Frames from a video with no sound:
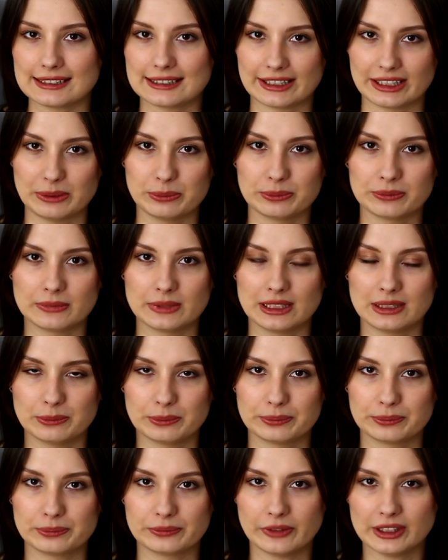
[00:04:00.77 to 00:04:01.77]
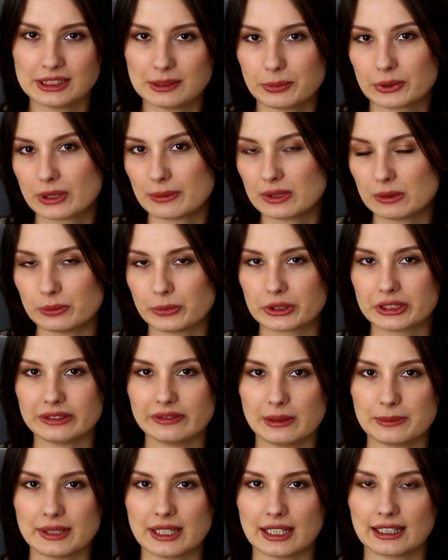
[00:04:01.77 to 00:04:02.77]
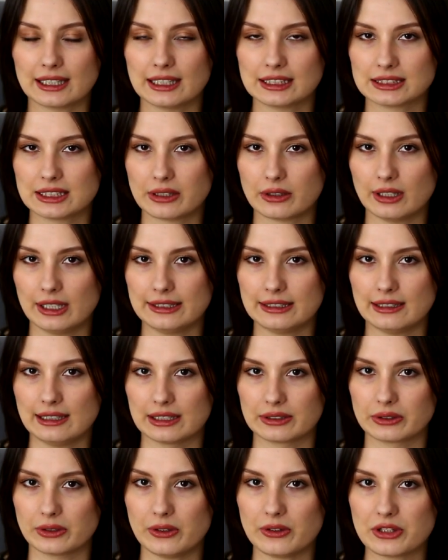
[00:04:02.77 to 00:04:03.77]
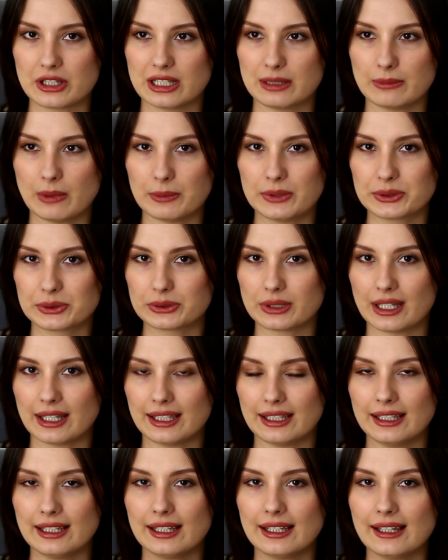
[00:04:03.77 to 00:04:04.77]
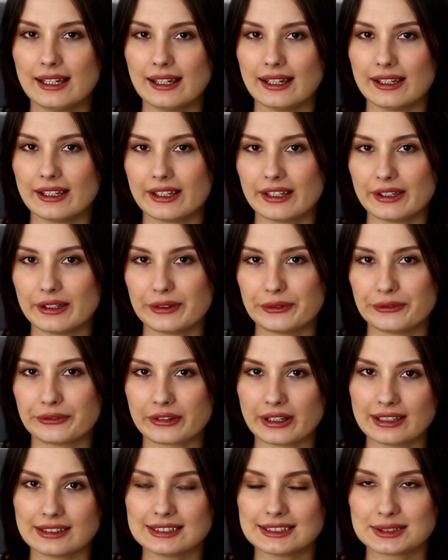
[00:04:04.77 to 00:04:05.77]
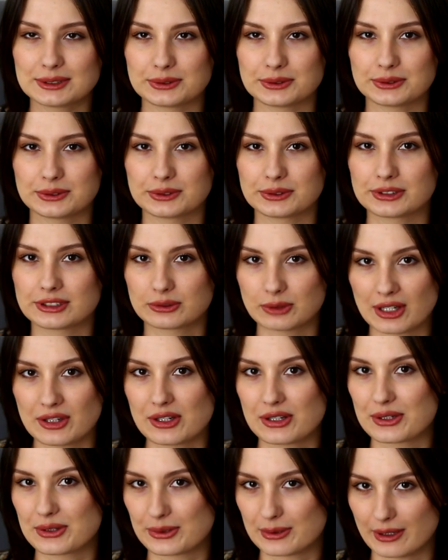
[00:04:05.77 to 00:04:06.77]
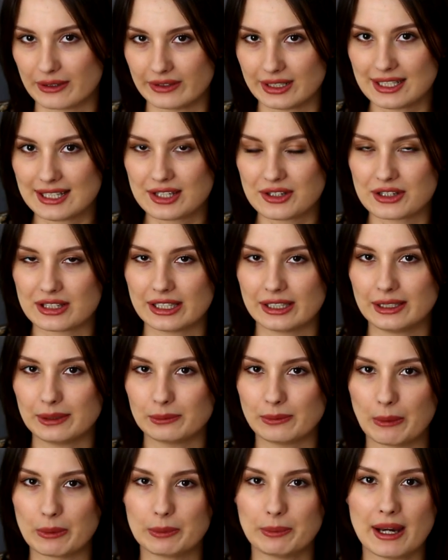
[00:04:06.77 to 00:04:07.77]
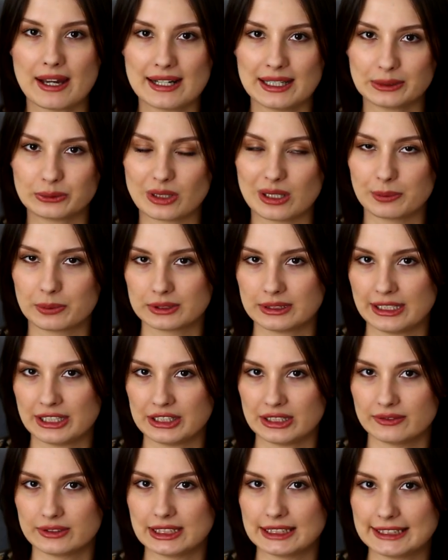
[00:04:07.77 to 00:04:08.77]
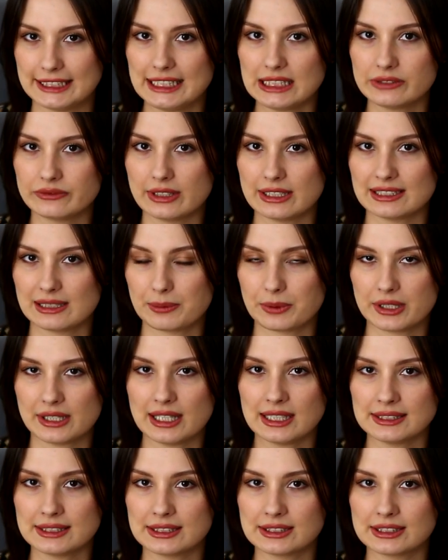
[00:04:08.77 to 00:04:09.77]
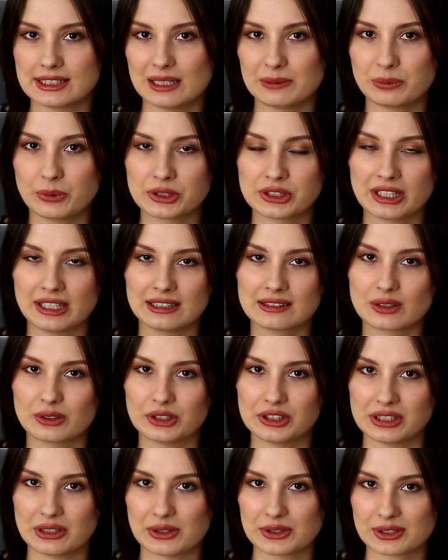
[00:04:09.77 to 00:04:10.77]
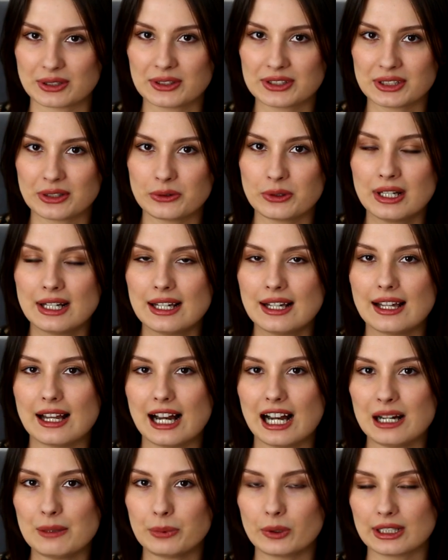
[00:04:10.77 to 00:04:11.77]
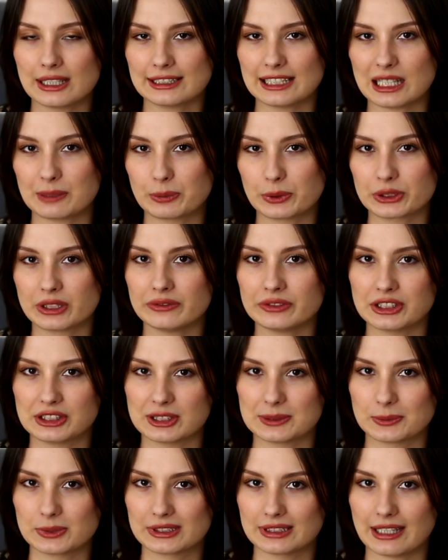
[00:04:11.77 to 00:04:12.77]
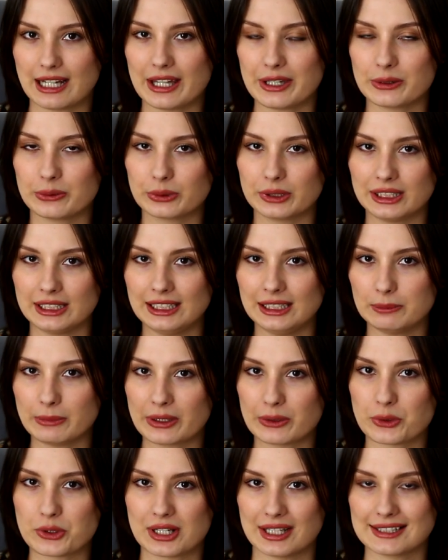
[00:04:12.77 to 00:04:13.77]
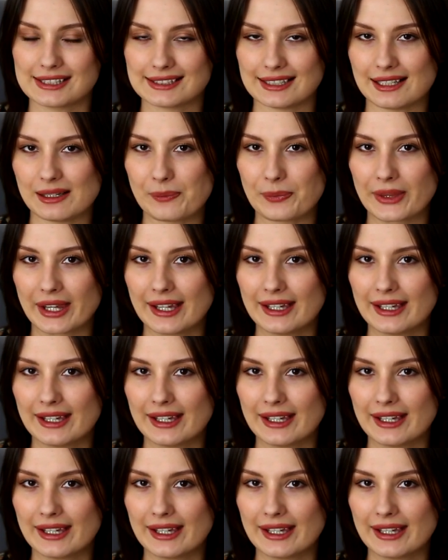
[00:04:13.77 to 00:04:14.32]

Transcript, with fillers: z takim właśnie podobnym motywem jak każde kolejne lato, czyli mamy tutaj e, Friends to Strangers to Lovers, czyli mamy parę, która poznaje się w dzieciństwie, zaprzyjaźnia się, później ich drogi się rozchodzą, a po latach ponownie się spotykają i mają szansę